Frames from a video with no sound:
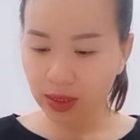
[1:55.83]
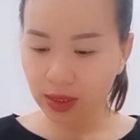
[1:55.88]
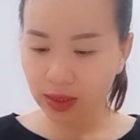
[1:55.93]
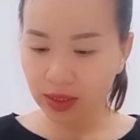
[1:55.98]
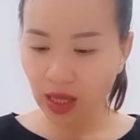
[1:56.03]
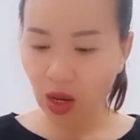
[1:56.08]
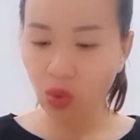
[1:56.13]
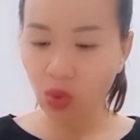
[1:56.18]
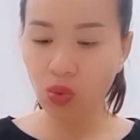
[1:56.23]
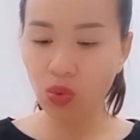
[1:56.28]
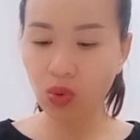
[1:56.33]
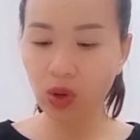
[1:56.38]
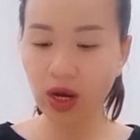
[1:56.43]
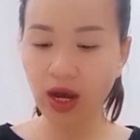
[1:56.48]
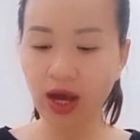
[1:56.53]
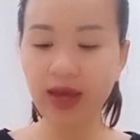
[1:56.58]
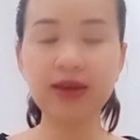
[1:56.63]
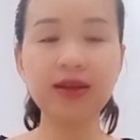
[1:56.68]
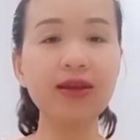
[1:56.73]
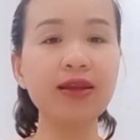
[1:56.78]
dầu
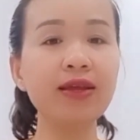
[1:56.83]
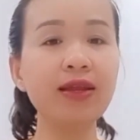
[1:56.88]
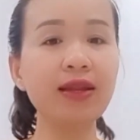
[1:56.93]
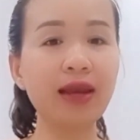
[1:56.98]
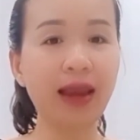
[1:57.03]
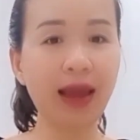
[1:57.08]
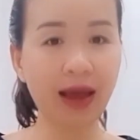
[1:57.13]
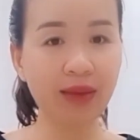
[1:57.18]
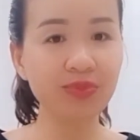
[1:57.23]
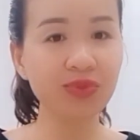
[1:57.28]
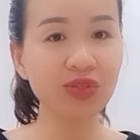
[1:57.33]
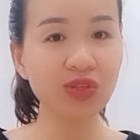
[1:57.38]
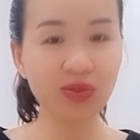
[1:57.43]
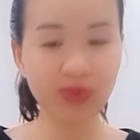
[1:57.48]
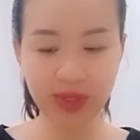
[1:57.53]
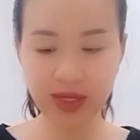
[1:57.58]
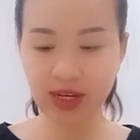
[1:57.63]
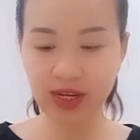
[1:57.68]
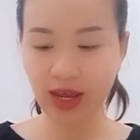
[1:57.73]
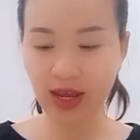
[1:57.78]
cây linh lam
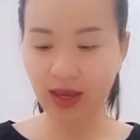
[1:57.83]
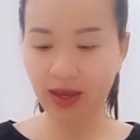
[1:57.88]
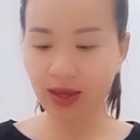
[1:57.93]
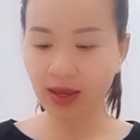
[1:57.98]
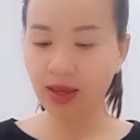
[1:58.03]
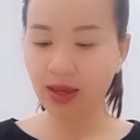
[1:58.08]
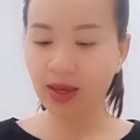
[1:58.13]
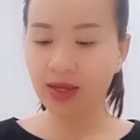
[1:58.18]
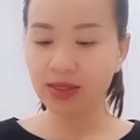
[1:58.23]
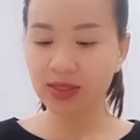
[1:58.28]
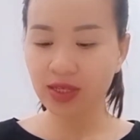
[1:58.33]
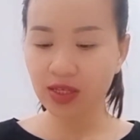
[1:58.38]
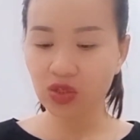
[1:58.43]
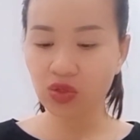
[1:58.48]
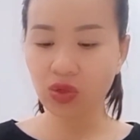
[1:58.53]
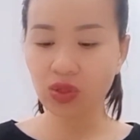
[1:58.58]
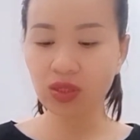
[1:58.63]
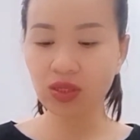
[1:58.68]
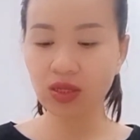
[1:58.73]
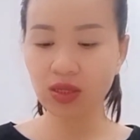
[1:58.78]
siri này chiết
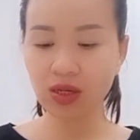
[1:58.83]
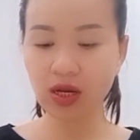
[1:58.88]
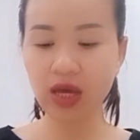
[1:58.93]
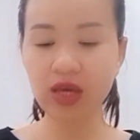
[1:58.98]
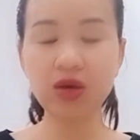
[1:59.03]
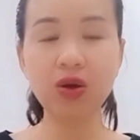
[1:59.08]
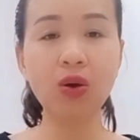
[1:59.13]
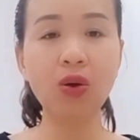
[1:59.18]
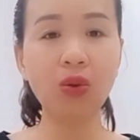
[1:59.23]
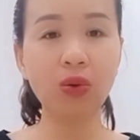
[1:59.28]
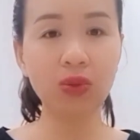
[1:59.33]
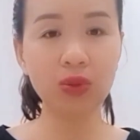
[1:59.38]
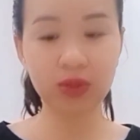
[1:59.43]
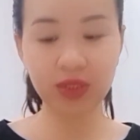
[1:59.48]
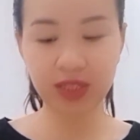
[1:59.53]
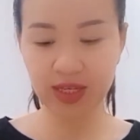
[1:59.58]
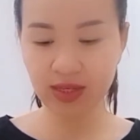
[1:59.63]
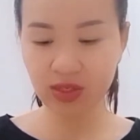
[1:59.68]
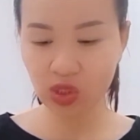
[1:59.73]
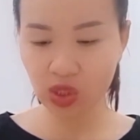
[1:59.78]
xuất từ cây hồ
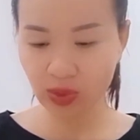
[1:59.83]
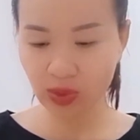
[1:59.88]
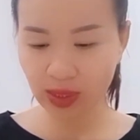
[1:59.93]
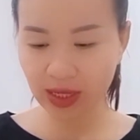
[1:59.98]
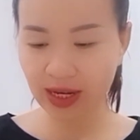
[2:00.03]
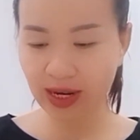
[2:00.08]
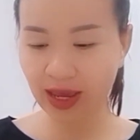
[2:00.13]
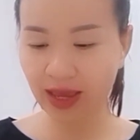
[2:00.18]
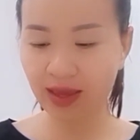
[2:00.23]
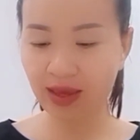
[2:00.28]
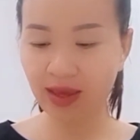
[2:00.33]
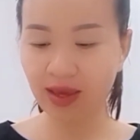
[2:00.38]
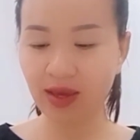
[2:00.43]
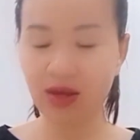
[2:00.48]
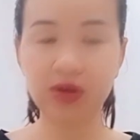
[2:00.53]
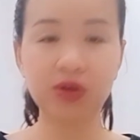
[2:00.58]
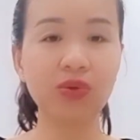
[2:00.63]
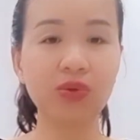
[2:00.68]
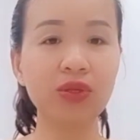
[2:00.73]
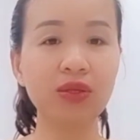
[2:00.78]
nhĩ siri này
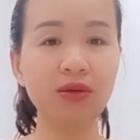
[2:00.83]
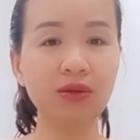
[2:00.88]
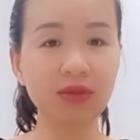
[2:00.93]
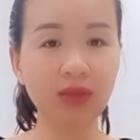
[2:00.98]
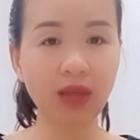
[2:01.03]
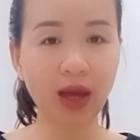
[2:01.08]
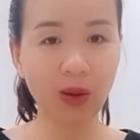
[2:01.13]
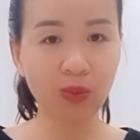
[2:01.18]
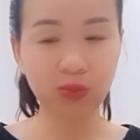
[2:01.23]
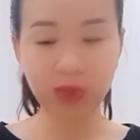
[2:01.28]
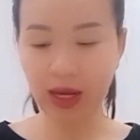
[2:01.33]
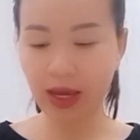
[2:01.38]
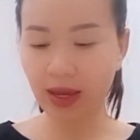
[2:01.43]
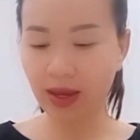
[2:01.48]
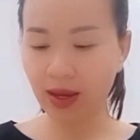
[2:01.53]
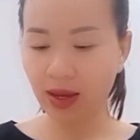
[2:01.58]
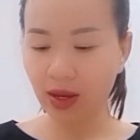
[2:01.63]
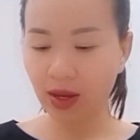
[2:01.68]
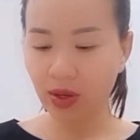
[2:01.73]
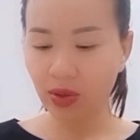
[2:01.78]
rồi nhựa thông này
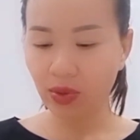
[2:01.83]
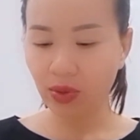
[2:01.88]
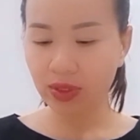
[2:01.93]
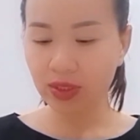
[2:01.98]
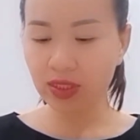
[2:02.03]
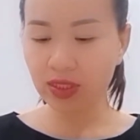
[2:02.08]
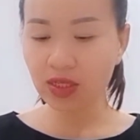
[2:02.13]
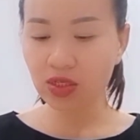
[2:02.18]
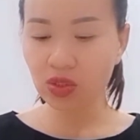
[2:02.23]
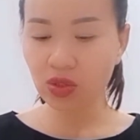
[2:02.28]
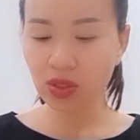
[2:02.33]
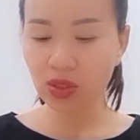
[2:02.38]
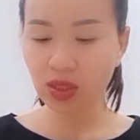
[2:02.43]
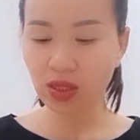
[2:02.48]
rồi chiết xuất